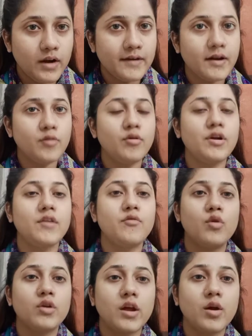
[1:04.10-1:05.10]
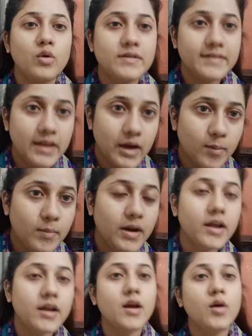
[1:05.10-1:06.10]
लेना है ट्वेंटी फोर के गोल्ड सीरम
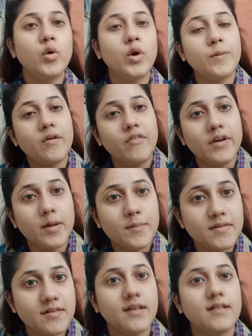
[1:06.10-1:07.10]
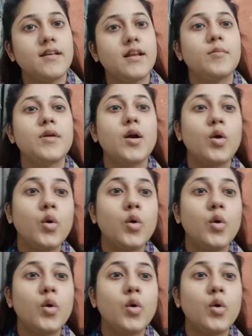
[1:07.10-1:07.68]
लेना है या कोई भी विटामिन सी सीरम या